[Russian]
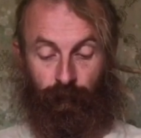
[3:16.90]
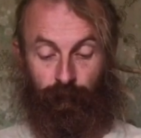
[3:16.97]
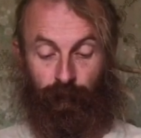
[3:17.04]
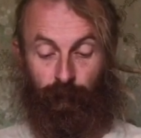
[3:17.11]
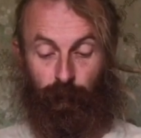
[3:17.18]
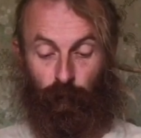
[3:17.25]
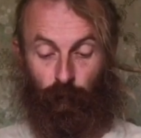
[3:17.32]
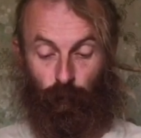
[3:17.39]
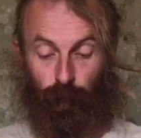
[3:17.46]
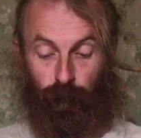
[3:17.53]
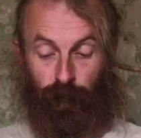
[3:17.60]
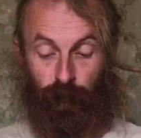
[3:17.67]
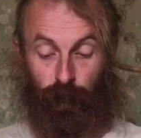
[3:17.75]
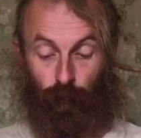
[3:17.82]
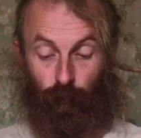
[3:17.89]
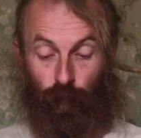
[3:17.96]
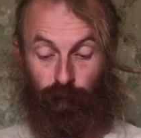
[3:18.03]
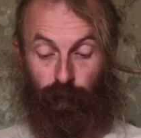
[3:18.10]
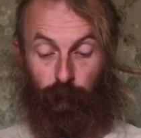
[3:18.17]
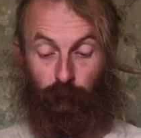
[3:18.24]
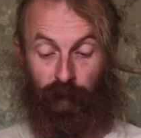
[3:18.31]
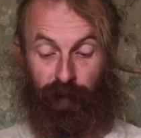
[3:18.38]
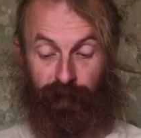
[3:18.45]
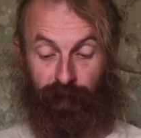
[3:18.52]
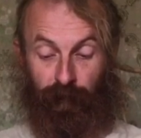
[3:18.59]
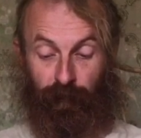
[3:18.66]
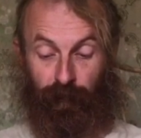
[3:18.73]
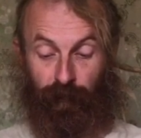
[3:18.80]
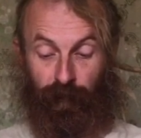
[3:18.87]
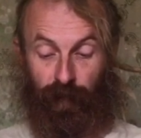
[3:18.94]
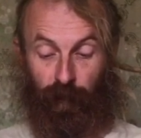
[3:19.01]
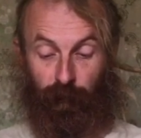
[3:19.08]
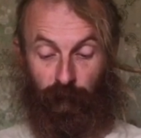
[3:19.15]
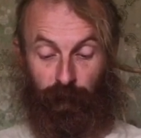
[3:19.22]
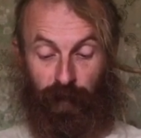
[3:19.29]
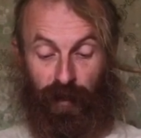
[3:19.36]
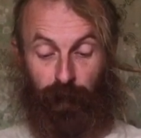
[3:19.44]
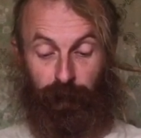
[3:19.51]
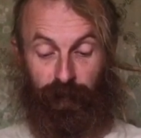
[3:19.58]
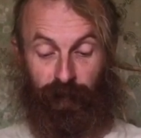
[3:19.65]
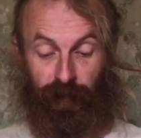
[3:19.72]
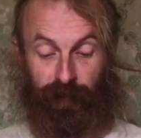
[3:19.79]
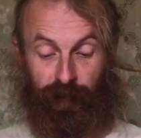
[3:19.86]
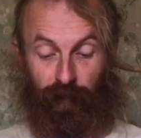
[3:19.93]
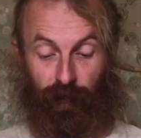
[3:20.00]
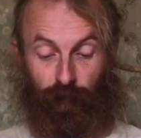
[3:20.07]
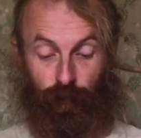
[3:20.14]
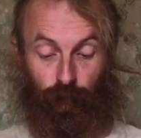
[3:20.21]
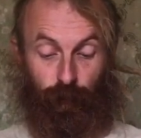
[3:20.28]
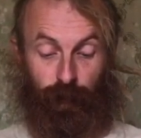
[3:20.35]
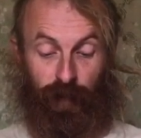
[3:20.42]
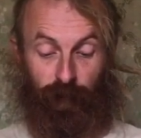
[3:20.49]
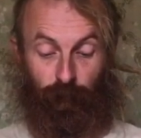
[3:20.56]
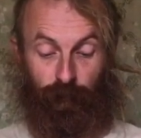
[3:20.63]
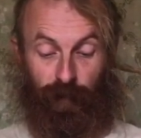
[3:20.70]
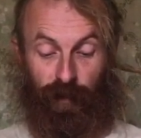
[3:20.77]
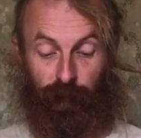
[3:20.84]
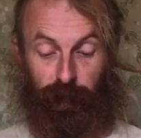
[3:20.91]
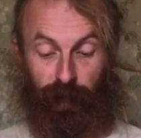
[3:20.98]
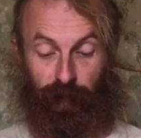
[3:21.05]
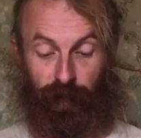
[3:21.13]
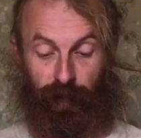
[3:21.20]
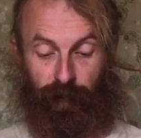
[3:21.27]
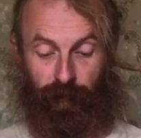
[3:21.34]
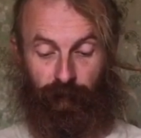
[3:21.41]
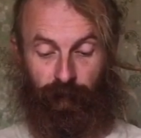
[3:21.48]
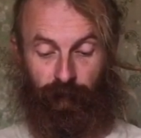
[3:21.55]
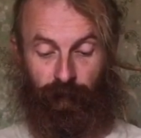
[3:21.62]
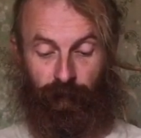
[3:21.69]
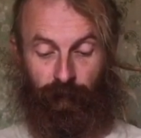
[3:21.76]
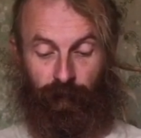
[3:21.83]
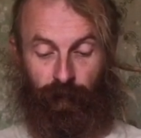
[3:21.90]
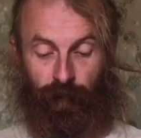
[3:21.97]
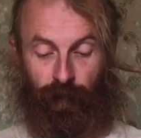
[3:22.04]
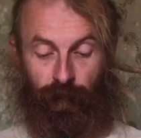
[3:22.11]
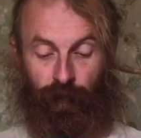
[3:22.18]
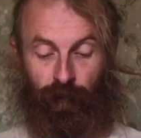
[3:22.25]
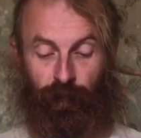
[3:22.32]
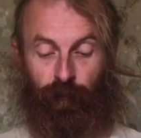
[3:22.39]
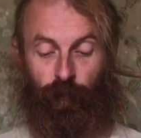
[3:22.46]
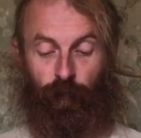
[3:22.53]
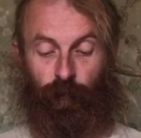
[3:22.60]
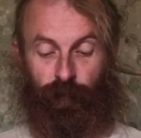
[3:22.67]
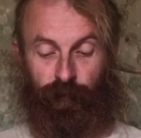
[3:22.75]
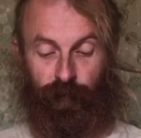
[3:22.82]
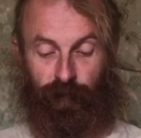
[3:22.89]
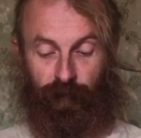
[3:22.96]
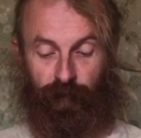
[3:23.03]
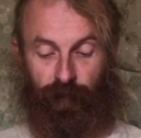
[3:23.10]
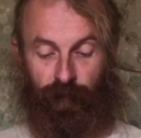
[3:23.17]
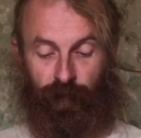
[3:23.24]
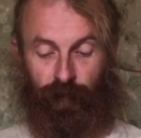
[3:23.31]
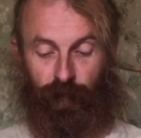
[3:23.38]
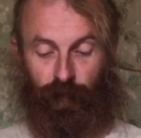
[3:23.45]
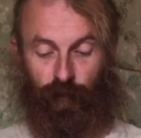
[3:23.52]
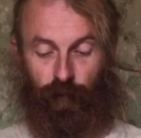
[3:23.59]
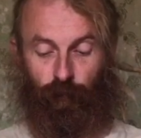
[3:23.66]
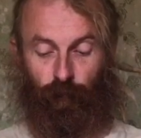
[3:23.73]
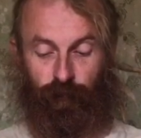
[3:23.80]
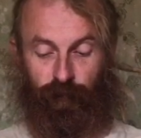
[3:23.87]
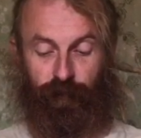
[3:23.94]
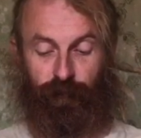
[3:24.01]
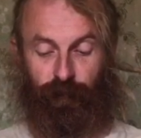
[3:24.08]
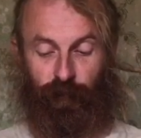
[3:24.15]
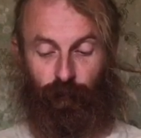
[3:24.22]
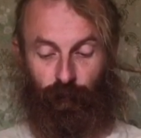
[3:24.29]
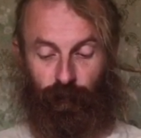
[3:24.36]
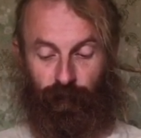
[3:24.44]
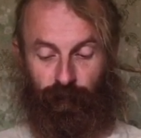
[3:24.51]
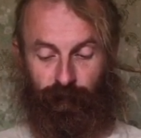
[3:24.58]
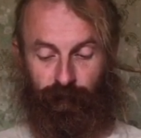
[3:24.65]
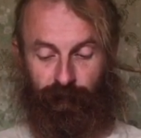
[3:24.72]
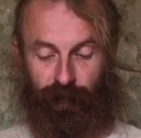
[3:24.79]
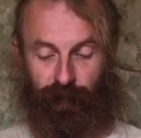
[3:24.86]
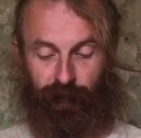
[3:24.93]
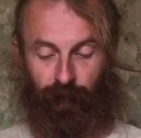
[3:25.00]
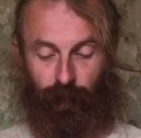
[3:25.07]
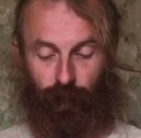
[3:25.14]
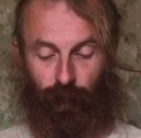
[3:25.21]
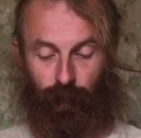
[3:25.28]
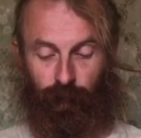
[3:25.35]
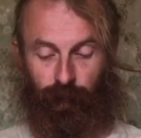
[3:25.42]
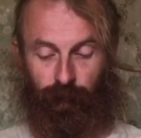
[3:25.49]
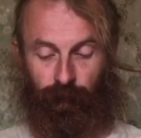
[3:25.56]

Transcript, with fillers: «Ты бы, кум, на другого показал, а про меня бы сказал, что меня тут не было». «Вона! Ты что за святой?» сказал кум.